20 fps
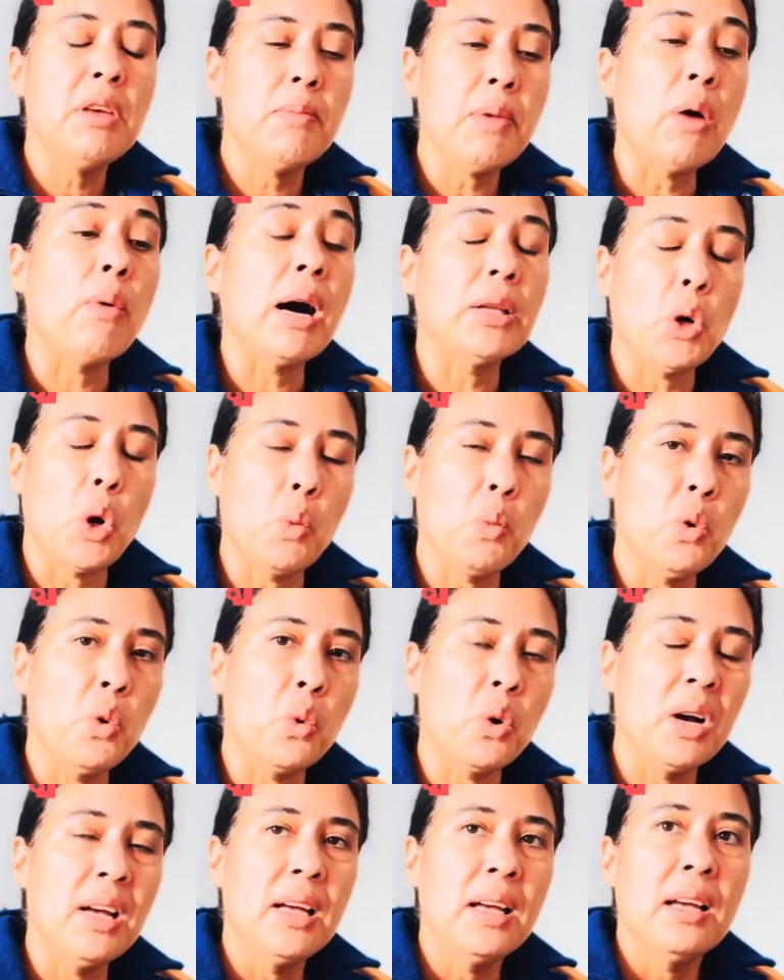มีภาวะท้องผู
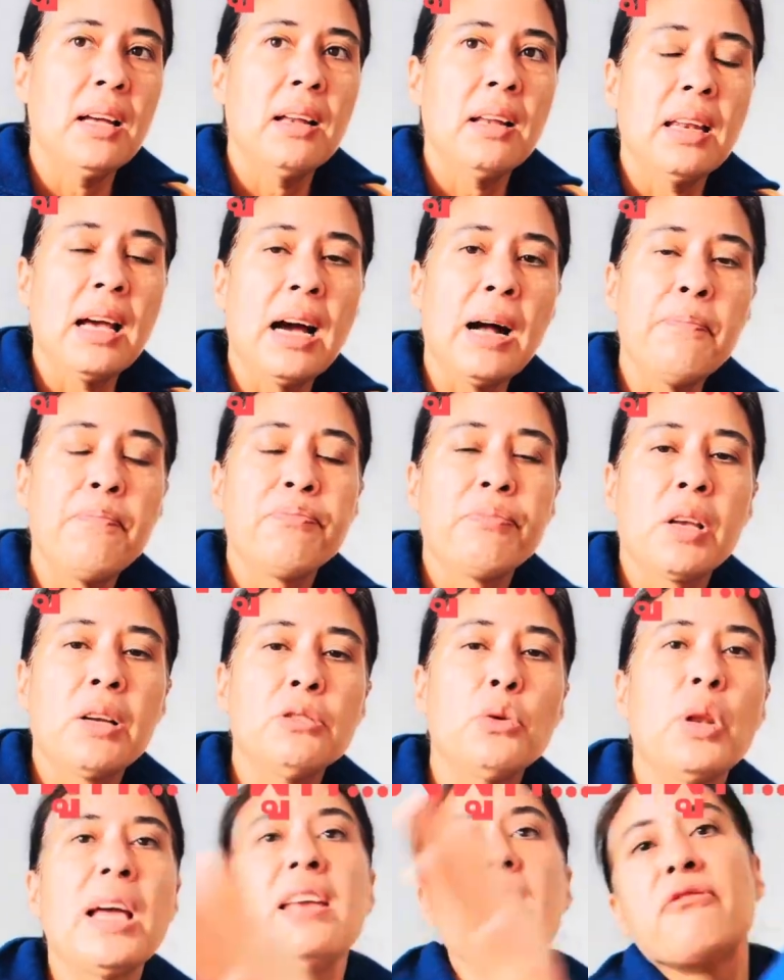กนะคะ
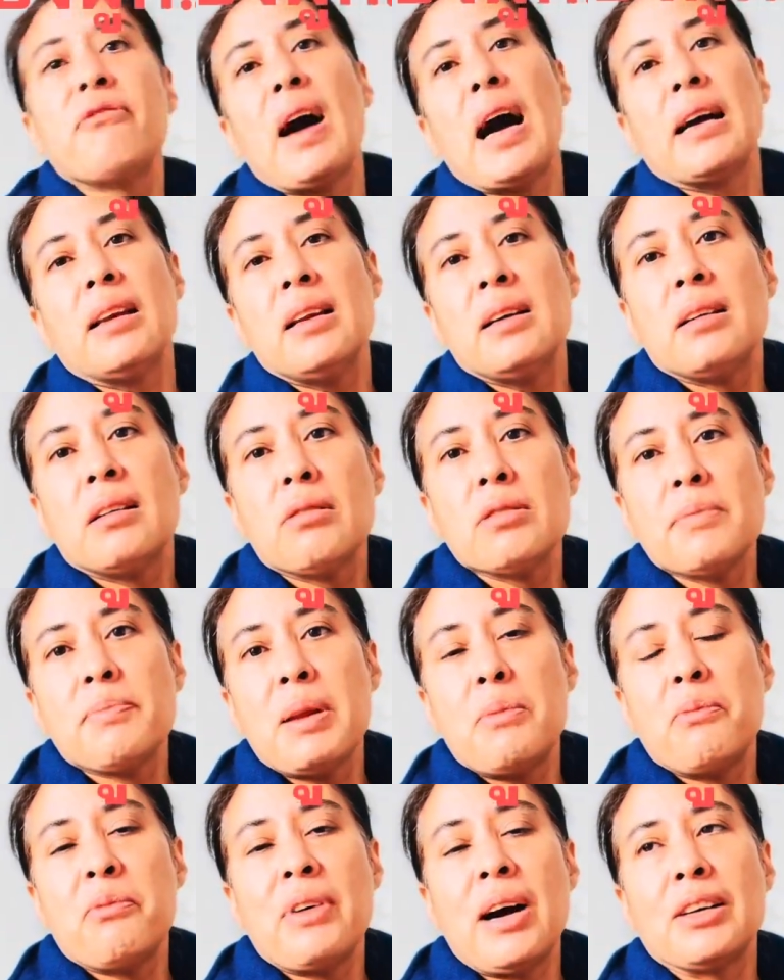ส่วนในอีกฝั่งหนึ่งก็จะเป็
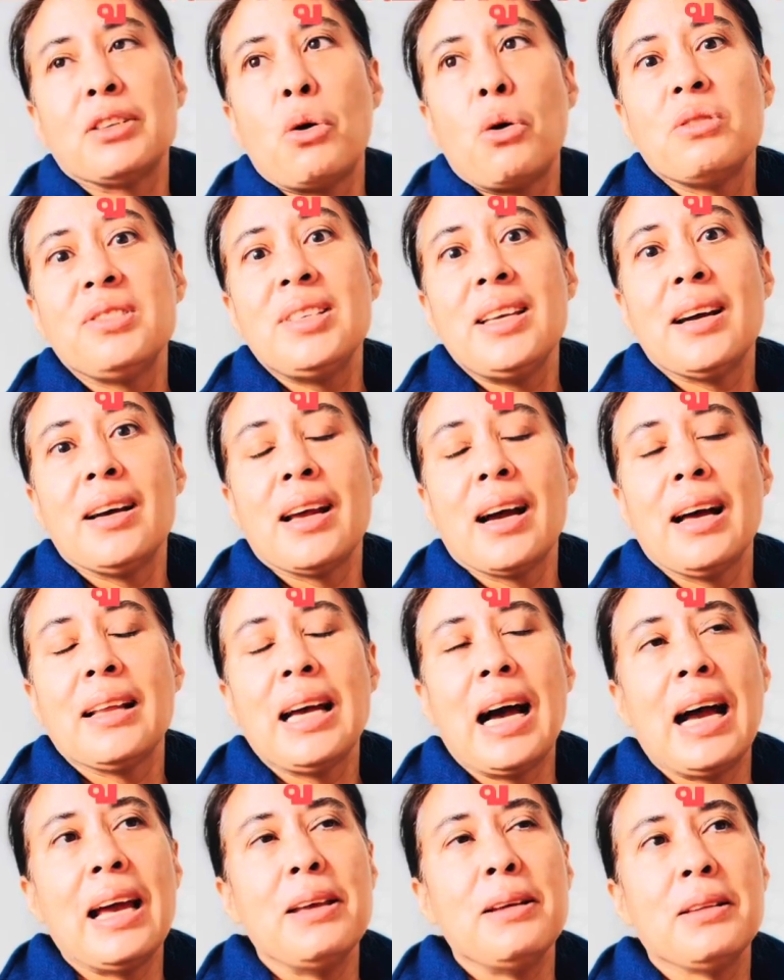นฝั่งท้องเสียนะคะ
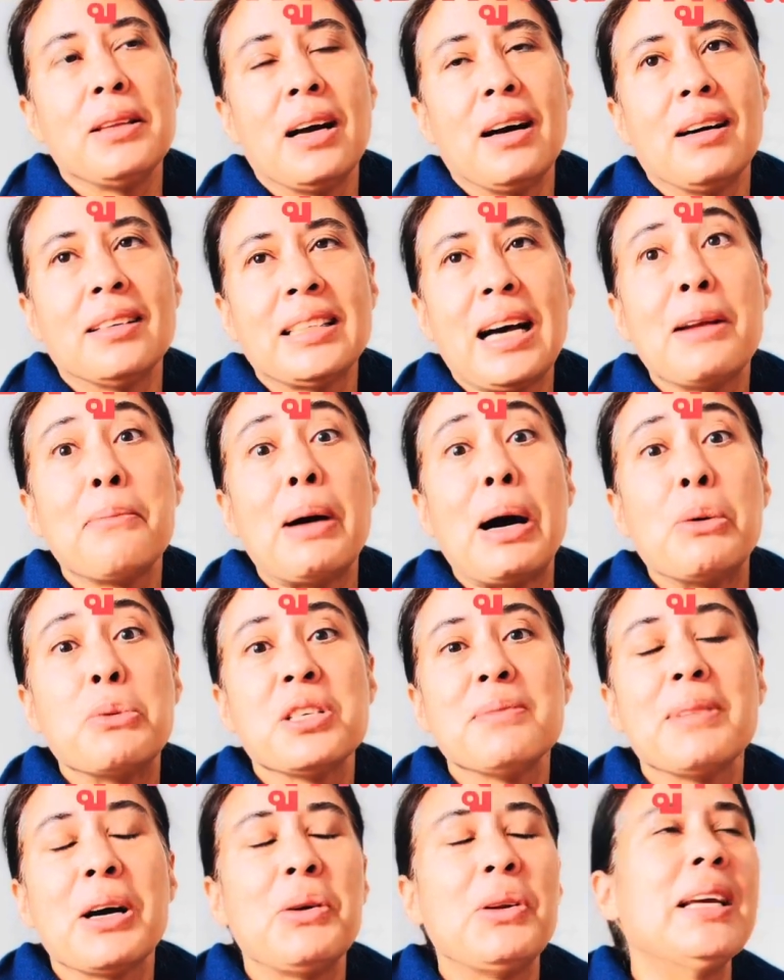ถ่ายธาตุเบา
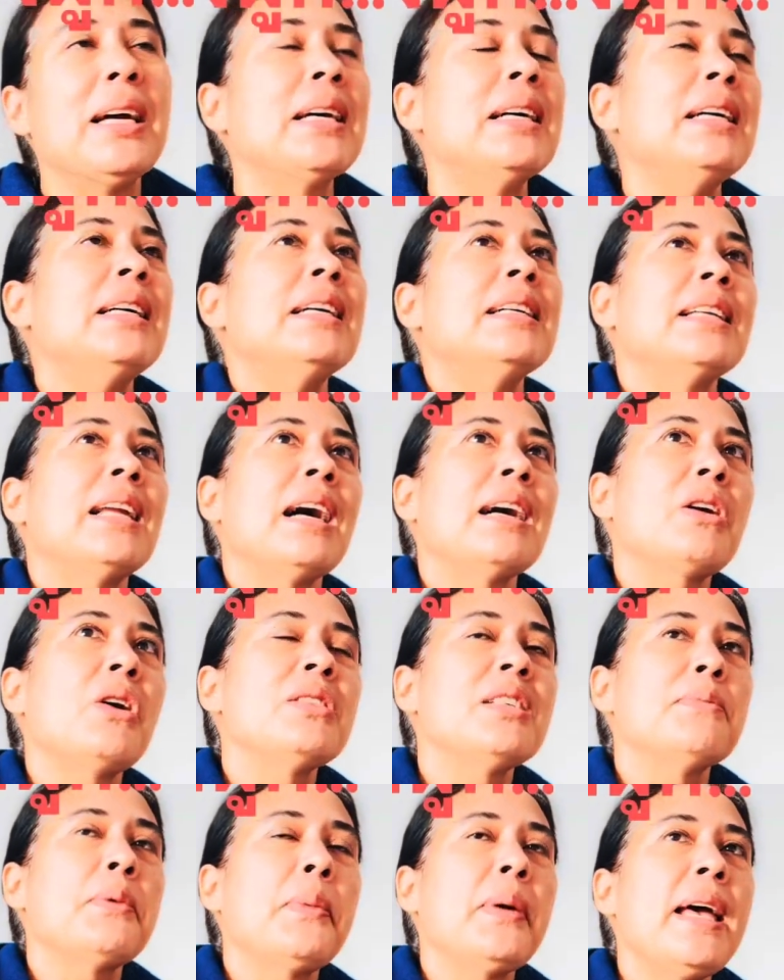ใช่ไหมเขาเรียกนะก็
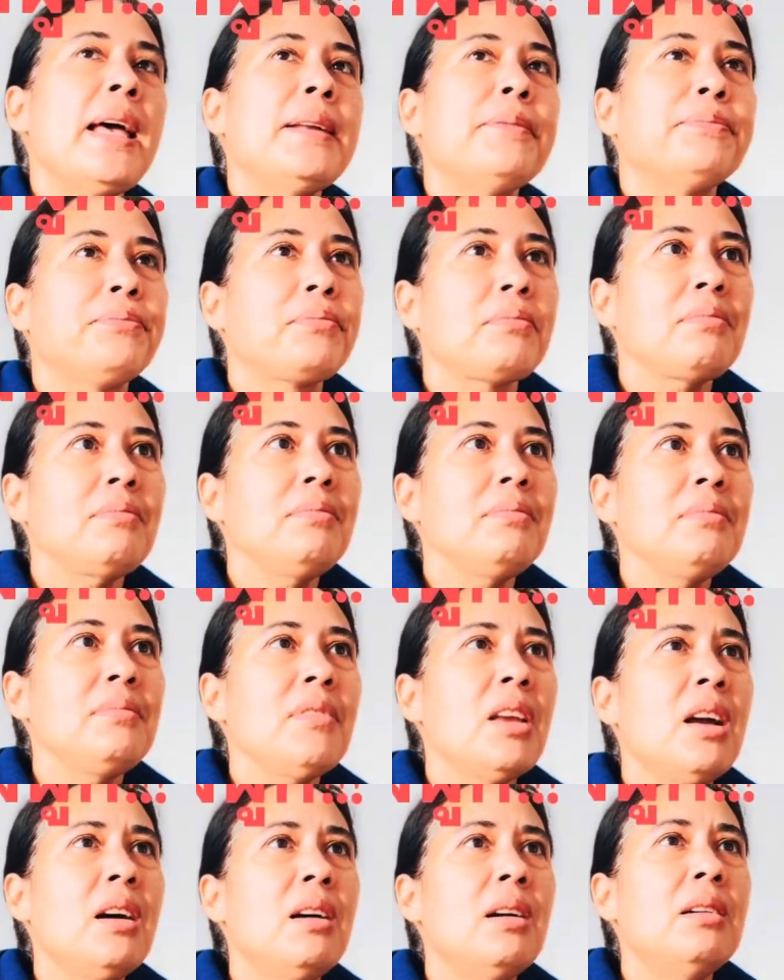จะประเภท
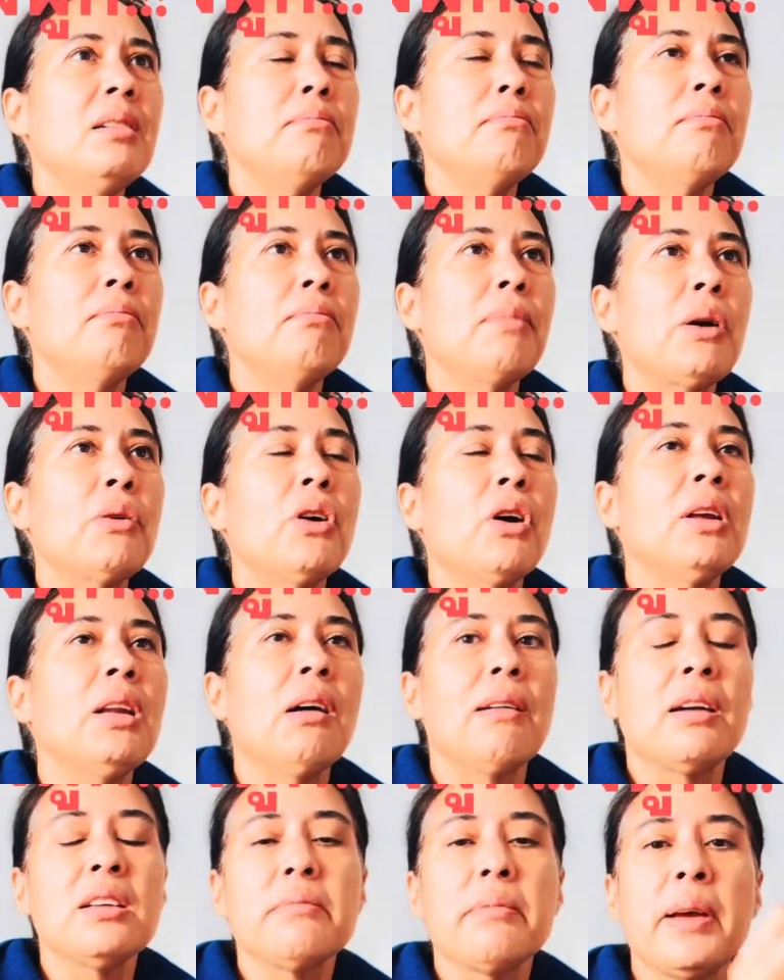เบาน้อยหน่
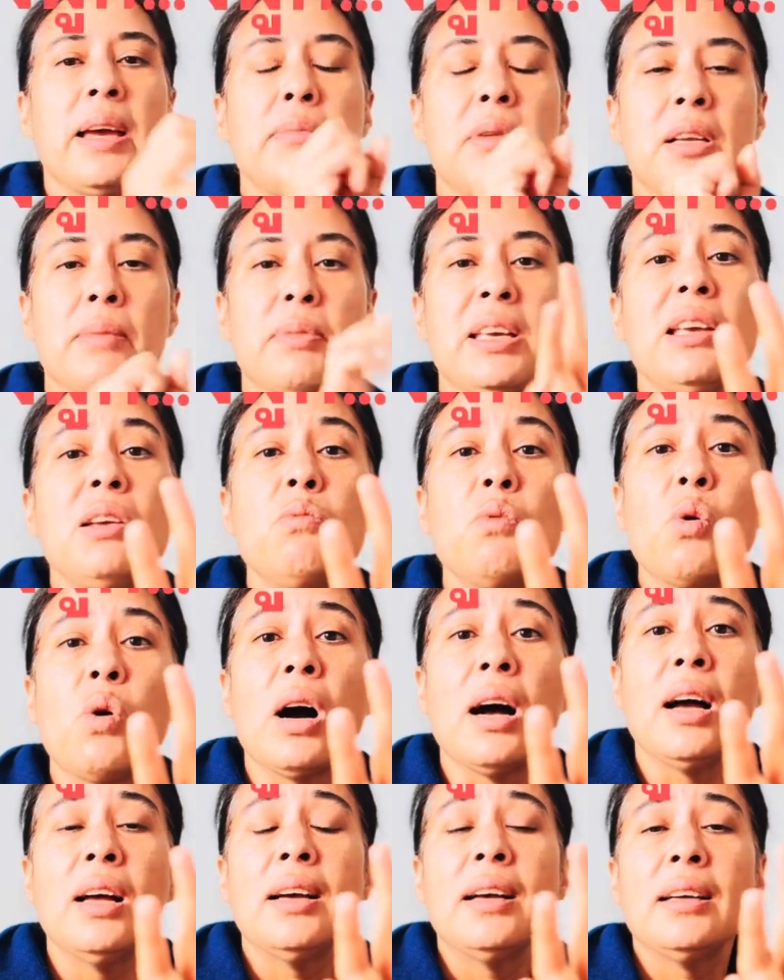อยก็จะประเภทเหมือนกับขี้วัว
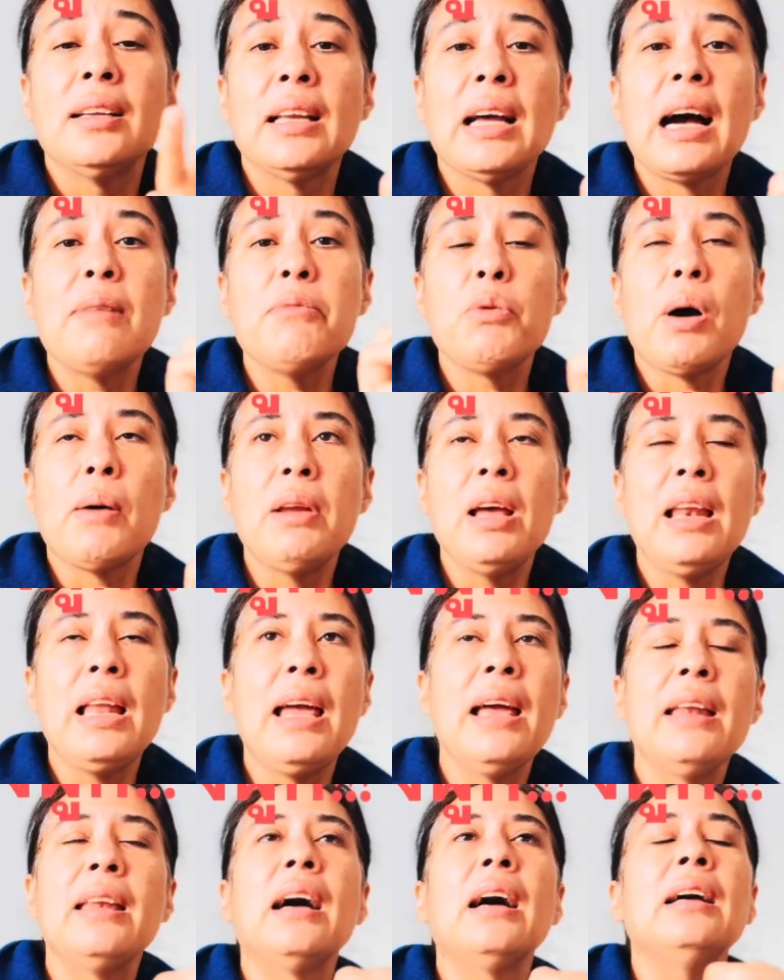นะคะ มีความ
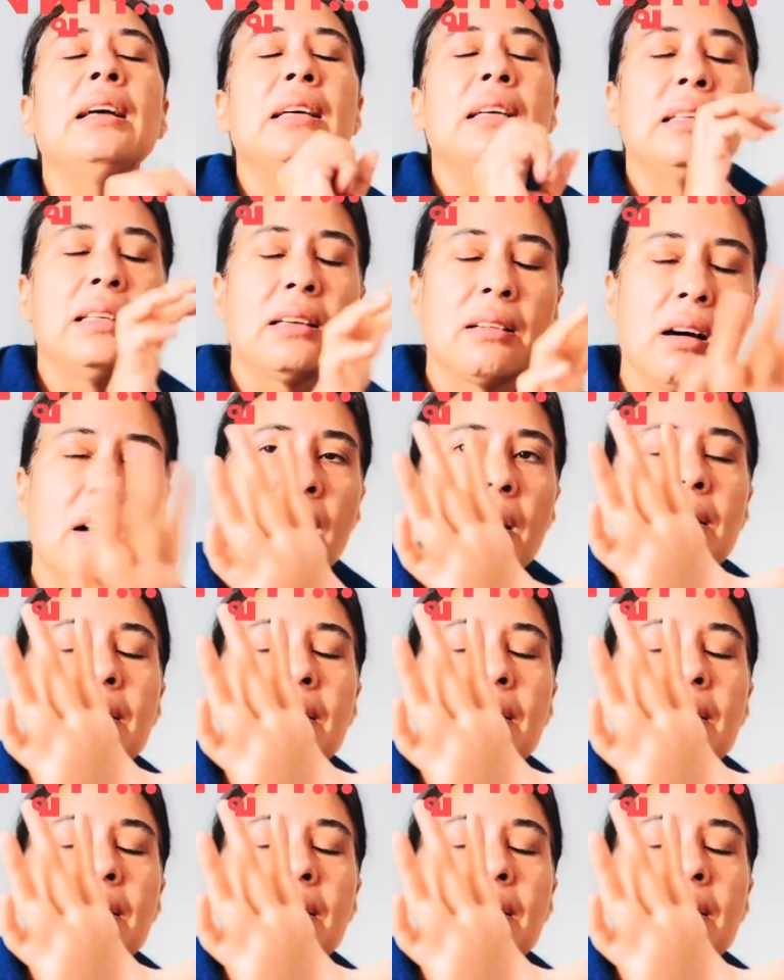เละๆนะแล้วก็